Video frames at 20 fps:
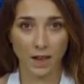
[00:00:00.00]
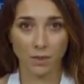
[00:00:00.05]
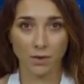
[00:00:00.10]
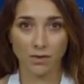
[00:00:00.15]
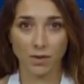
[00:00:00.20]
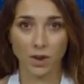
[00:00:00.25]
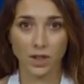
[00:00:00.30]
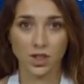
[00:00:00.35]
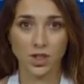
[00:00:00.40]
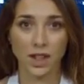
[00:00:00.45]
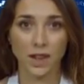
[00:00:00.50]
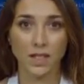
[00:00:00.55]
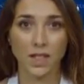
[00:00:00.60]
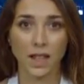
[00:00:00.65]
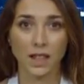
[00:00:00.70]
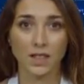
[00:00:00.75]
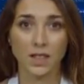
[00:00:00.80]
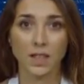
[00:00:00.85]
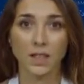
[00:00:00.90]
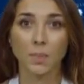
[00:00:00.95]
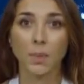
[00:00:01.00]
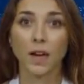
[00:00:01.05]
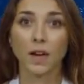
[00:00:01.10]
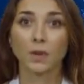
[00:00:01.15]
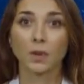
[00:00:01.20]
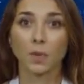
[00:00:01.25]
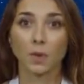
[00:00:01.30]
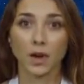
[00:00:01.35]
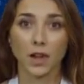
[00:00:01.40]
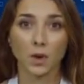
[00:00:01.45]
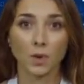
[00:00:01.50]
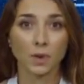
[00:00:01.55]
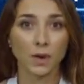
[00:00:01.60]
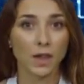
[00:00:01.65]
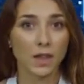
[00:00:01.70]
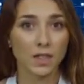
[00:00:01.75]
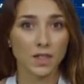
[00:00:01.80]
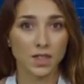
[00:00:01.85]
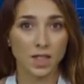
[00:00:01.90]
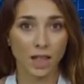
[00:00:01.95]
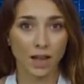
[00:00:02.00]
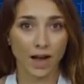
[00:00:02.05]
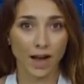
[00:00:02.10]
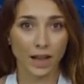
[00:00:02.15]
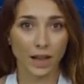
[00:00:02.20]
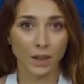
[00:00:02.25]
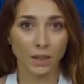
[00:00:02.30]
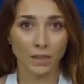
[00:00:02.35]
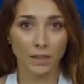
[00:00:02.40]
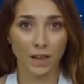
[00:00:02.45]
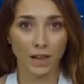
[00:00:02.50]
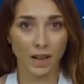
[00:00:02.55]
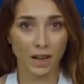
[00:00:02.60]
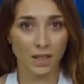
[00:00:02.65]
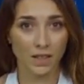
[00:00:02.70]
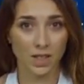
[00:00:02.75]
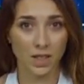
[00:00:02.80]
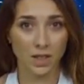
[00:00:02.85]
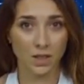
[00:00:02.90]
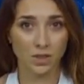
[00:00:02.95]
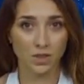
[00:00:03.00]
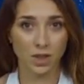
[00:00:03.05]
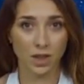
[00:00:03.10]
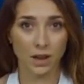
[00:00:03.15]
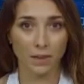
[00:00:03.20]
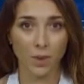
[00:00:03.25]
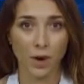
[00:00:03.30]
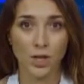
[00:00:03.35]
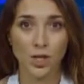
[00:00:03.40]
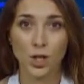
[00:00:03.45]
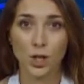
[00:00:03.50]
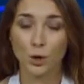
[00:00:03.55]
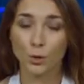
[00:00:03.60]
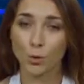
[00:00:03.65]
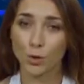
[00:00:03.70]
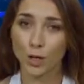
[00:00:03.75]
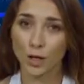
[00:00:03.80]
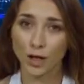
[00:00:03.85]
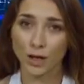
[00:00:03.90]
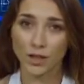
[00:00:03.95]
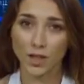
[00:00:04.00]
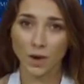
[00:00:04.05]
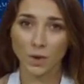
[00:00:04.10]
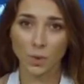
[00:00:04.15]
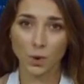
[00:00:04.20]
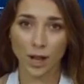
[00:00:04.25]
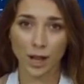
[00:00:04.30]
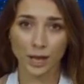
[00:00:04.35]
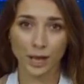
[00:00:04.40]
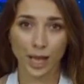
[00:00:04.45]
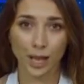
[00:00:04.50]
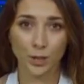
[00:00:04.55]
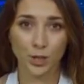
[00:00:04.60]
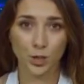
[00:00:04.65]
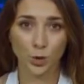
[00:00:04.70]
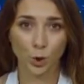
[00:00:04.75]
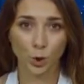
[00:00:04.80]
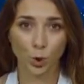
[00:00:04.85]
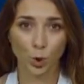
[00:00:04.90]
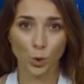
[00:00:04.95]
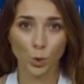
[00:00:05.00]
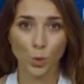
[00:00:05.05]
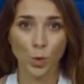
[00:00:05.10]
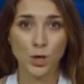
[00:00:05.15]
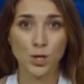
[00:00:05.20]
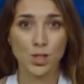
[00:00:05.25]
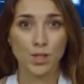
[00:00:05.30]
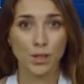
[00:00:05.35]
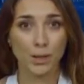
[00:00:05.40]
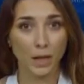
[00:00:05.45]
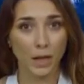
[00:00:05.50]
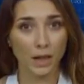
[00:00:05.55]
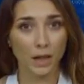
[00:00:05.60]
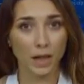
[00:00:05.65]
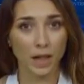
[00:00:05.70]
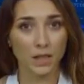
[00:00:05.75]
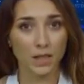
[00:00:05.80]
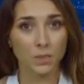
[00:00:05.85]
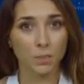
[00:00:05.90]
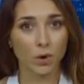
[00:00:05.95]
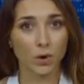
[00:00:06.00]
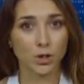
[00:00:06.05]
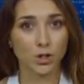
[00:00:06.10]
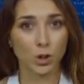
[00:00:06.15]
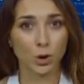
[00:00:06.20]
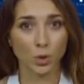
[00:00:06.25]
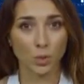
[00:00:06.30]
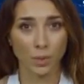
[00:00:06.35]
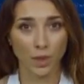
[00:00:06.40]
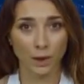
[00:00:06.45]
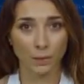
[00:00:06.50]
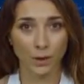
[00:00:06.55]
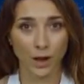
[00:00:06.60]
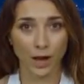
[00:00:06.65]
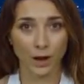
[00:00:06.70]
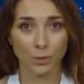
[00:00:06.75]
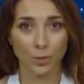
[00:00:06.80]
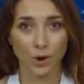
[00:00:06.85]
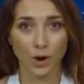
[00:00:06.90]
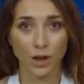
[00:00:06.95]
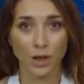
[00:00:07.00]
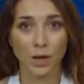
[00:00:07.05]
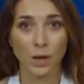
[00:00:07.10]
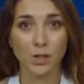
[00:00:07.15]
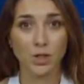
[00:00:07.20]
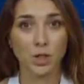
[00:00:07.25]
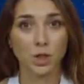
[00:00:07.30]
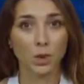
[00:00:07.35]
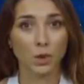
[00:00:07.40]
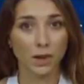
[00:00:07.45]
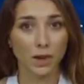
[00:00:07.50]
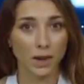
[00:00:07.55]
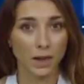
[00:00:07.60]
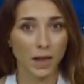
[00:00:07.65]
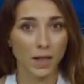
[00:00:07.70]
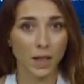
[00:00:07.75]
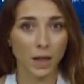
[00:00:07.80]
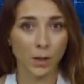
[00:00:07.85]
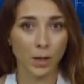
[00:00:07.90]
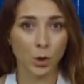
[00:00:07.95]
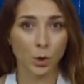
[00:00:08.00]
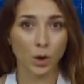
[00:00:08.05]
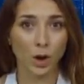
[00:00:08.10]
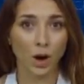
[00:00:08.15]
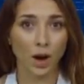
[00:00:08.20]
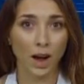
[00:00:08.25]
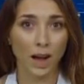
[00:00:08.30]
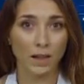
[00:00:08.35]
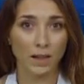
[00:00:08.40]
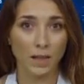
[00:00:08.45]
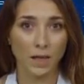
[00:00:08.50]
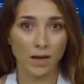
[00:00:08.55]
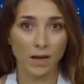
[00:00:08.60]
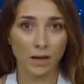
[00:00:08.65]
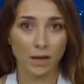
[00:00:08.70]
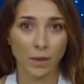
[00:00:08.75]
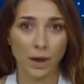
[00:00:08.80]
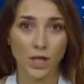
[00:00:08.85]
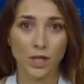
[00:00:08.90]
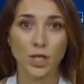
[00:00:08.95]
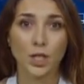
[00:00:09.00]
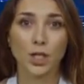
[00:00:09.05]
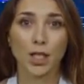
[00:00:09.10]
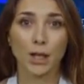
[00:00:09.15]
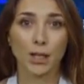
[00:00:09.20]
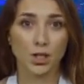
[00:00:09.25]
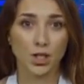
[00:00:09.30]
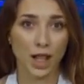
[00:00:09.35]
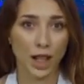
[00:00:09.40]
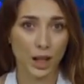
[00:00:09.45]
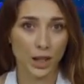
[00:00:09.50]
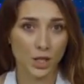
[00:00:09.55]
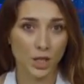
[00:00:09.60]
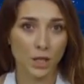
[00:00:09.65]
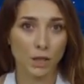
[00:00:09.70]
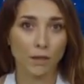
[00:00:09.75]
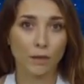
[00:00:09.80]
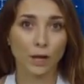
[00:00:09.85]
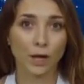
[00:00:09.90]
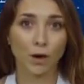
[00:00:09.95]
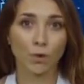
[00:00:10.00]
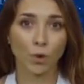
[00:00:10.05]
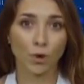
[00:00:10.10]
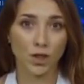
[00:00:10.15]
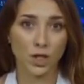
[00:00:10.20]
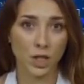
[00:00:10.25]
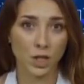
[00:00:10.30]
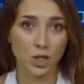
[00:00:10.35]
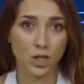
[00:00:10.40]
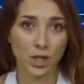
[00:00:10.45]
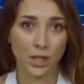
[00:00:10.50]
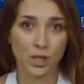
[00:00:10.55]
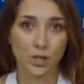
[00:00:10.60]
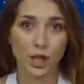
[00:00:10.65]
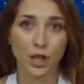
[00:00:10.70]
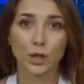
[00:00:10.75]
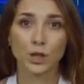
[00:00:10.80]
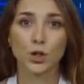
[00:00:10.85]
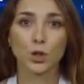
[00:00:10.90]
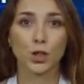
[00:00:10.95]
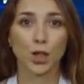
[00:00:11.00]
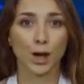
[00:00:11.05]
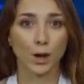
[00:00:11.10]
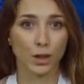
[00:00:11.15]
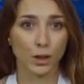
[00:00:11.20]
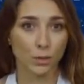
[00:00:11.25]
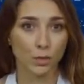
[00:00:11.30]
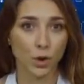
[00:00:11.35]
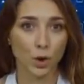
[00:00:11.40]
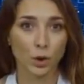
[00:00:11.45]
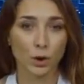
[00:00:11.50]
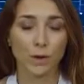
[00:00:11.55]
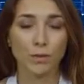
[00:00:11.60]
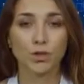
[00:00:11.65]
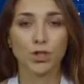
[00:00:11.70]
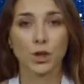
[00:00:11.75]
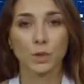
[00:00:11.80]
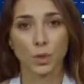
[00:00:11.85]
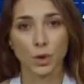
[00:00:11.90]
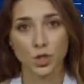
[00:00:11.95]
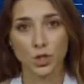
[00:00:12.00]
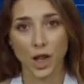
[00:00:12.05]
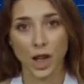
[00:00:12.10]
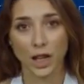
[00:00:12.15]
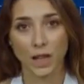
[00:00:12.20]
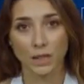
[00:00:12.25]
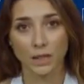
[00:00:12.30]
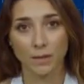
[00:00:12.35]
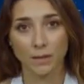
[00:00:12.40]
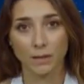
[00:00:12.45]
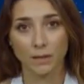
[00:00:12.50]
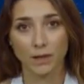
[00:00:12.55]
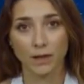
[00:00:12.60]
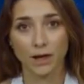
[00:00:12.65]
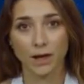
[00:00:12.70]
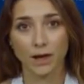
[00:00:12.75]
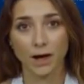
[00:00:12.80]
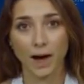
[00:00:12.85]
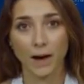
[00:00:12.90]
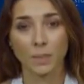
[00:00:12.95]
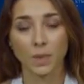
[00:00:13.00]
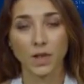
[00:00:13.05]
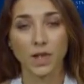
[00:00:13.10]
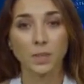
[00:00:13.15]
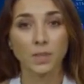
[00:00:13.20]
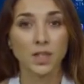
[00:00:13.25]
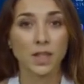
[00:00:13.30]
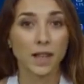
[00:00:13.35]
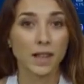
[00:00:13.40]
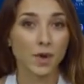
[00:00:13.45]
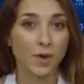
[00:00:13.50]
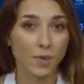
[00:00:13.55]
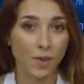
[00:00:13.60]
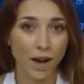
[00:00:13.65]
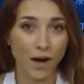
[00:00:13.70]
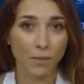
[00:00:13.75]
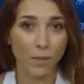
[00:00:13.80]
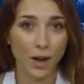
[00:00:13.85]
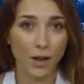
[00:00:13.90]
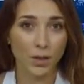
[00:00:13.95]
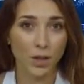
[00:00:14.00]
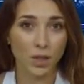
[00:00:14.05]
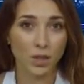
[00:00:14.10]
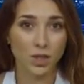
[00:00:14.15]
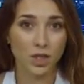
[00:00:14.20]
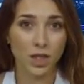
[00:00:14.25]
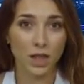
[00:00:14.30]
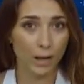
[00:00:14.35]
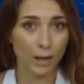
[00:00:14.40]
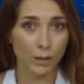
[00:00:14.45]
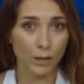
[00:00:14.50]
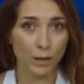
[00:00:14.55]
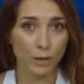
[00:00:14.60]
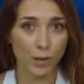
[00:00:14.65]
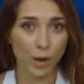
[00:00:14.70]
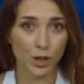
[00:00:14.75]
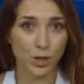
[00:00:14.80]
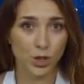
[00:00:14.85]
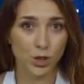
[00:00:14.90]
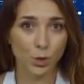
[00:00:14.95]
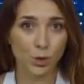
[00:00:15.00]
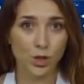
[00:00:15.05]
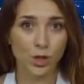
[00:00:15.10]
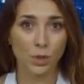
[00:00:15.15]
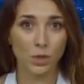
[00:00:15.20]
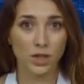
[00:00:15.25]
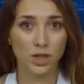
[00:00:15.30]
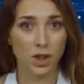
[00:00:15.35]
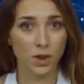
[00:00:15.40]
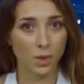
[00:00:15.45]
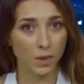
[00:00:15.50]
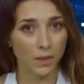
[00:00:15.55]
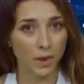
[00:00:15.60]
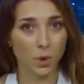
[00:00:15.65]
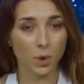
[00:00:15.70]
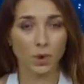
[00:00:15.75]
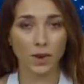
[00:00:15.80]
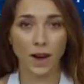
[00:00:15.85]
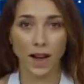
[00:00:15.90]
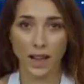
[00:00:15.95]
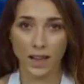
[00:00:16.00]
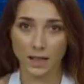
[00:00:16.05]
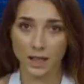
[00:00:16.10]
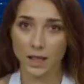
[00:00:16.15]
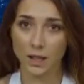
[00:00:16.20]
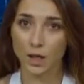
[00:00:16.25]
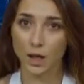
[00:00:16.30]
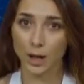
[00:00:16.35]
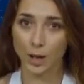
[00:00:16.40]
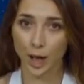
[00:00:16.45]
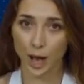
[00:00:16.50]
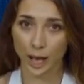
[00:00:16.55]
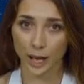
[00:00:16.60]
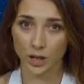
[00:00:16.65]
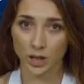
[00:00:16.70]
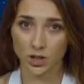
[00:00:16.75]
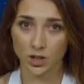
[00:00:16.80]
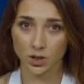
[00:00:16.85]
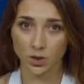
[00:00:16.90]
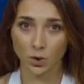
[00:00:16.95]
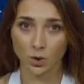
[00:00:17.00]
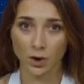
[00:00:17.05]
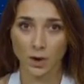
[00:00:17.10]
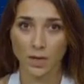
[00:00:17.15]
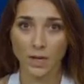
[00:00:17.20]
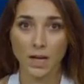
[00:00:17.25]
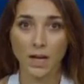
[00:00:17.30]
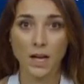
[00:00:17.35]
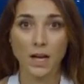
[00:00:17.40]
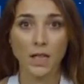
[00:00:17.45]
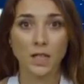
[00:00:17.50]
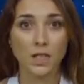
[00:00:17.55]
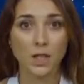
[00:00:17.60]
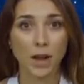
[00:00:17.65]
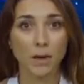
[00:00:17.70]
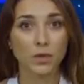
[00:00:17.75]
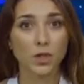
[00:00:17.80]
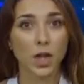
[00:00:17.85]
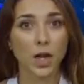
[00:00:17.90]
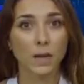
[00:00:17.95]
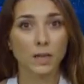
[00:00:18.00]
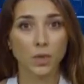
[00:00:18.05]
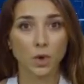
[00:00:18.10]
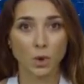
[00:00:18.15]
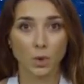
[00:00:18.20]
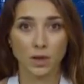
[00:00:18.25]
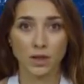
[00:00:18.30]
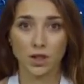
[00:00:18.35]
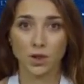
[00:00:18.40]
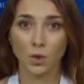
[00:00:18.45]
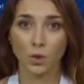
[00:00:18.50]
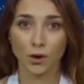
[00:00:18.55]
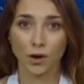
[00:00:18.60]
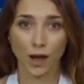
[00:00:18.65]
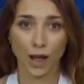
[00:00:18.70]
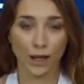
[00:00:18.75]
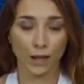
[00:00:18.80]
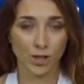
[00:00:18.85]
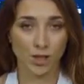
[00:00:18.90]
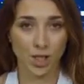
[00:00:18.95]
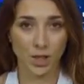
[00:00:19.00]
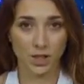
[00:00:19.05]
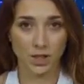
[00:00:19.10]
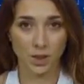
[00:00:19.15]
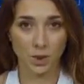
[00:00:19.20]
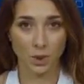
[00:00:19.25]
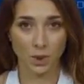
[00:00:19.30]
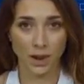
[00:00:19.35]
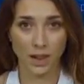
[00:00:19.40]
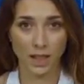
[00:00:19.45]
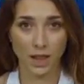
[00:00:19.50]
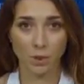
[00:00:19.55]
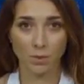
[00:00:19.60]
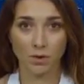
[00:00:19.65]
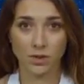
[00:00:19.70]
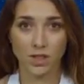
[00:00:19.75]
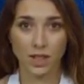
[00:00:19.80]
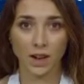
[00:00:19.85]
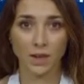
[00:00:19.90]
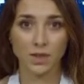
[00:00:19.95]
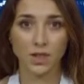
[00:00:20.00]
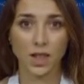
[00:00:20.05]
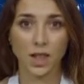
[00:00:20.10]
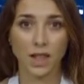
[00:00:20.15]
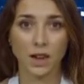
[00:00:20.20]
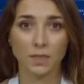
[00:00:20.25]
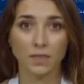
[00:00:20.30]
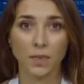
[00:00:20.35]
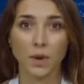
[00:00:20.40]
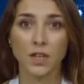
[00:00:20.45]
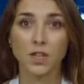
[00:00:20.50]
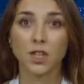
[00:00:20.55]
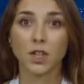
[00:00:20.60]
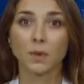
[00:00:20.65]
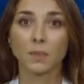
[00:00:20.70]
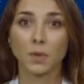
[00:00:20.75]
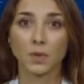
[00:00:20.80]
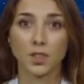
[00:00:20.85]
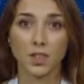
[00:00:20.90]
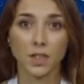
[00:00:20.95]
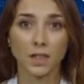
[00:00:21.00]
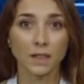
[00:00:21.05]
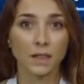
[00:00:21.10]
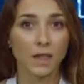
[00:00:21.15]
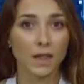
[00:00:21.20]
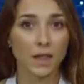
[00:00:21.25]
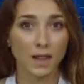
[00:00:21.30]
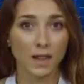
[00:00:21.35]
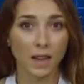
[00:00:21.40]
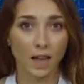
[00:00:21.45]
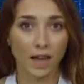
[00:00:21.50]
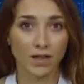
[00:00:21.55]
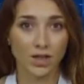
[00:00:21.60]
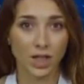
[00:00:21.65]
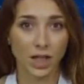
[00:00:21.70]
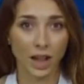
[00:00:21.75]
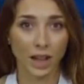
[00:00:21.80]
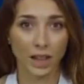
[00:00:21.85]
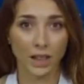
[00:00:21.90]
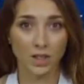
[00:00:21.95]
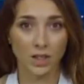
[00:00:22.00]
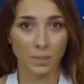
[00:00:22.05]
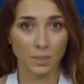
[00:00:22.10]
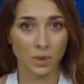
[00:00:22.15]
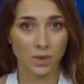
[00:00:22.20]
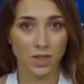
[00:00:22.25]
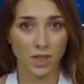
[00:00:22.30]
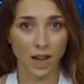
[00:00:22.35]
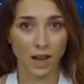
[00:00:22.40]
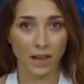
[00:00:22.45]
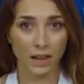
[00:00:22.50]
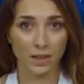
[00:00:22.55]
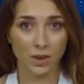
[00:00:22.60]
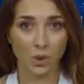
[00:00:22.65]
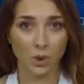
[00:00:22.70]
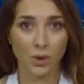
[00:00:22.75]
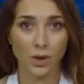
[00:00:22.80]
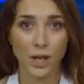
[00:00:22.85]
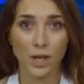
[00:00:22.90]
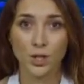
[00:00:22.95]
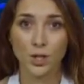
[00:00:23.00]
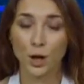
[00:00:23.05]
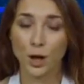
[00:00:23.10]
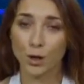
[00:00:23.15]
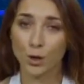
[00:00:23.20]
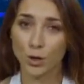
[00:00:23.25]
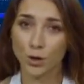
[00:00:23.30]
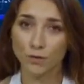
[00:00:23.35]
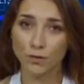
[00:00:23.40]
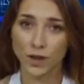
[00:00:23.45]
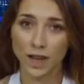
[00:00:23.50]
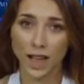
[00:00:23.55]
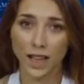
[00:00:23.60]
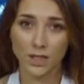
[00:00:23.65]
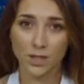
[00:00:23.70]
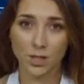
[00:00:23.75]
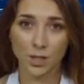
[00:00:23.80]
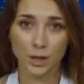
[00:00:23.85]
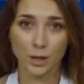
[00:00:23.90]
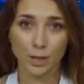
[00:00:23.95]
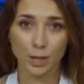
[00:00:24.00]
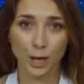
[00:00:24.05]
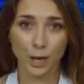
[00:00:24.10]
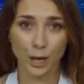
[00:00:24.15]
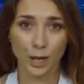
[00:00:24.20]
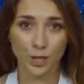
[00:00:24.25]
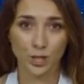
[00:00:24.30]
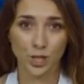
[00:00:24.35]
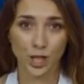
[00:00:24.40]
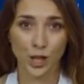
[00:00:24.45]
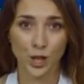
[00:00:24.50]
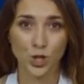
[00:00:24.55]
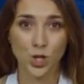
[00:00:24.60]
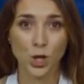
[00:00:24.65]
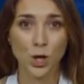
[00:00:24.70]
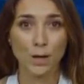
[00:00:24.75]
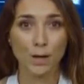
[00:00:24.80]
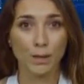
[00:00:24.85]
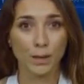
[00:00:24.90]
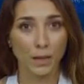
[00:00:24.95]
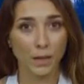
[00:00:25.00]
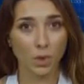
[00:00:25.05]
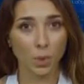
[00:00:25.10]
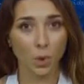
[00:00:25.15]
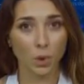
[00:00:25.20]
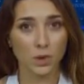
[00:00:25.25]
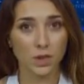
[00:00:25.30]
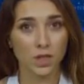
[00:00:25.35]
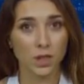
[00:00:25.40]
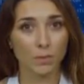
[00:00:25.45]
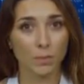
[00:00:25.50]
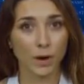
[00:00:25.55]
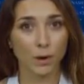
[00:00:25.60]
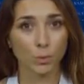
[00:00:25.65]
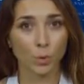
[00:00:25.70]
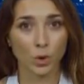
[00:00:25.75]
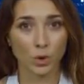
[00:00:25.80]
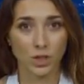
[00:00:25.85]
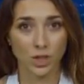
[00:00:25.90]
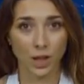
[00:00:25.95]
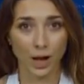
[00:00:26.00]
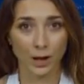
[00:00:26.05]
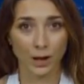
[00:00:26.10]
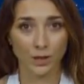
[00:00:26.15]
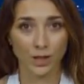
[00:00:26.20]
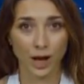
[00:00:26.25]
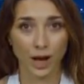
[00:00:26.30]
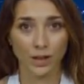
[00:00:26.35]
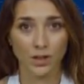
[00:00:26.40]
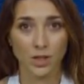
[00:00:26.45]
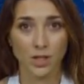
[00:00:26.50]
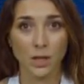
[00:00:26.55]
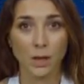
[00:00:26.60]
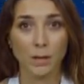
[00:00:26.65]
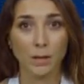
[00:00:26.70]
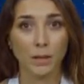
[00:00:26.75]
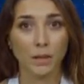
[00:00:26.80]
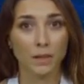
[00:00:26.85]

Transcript: В ночь на 31 июля россияне совершили массированную атаку на Киевскую область, используя управляемую авиационную ракету Х-59 и 89 ударных дронов типа «Шаэт». Об этом заявил командующий воздушными силами Украины Николай Лещук, сообщает новости Украина со ссылкой на его сообщение в Фасебус. Россияне запускали дроны из районов Ейск, Сеща, Курск и Приморско-Ахтарск.